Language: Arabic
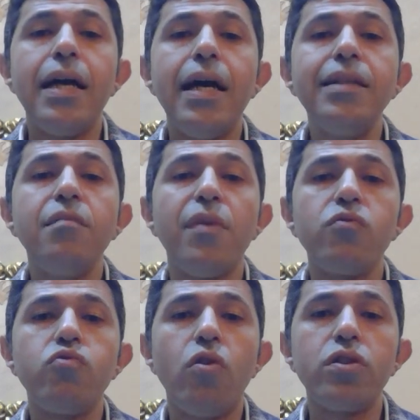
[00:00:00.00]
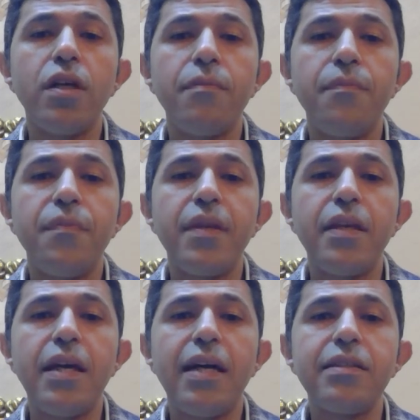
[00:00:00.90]
هل الموضوع ده
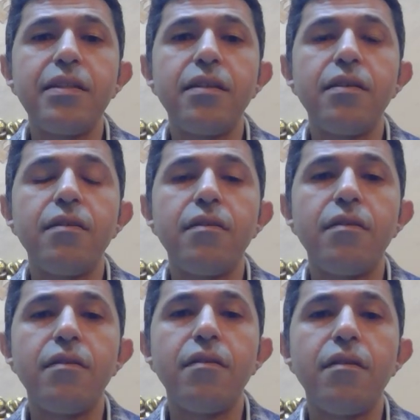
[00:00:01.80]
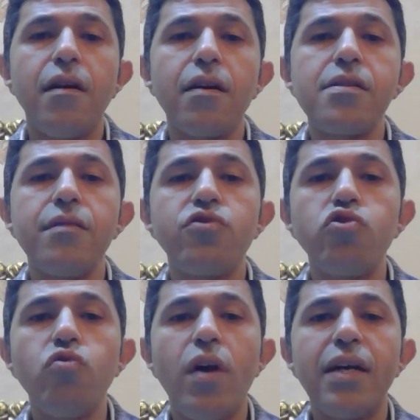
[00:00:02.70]
يعني آه، اكثر
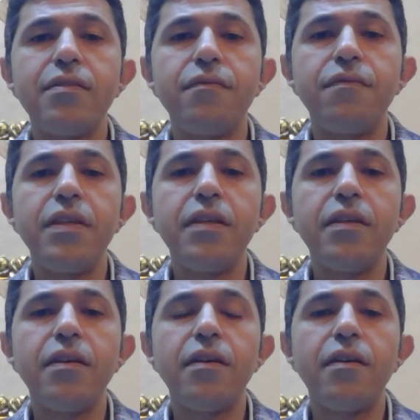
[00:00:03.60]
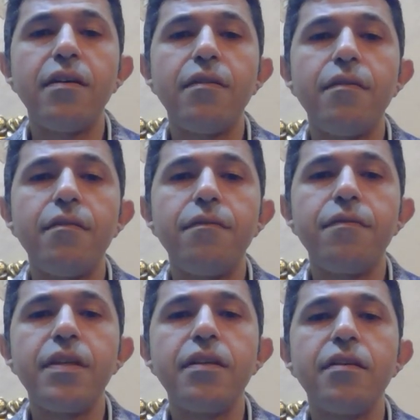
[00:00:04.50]
شيوعا في آه،
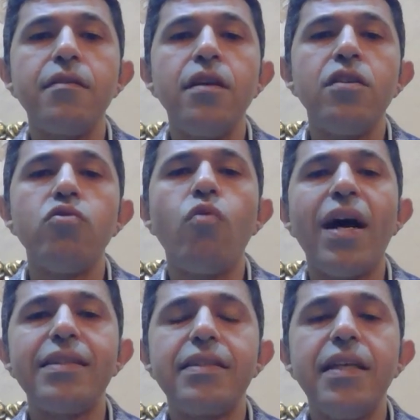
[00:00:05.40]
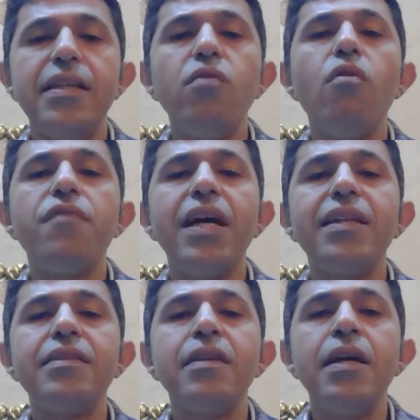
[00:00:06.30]
في نوع عن التاني هو
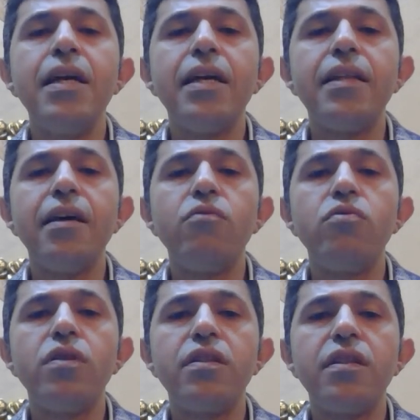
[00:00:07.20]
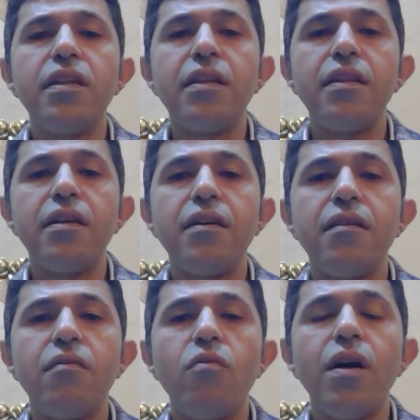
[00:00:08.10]
فعلا لقوا ان
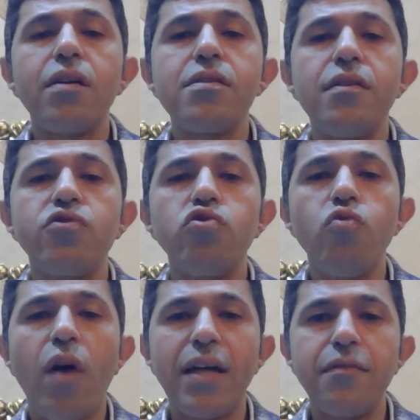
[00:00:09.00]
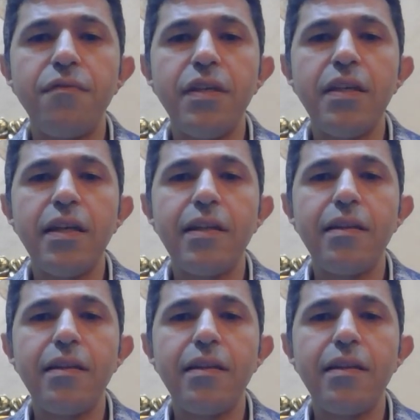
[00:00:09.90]
هو اكثر شيوعا في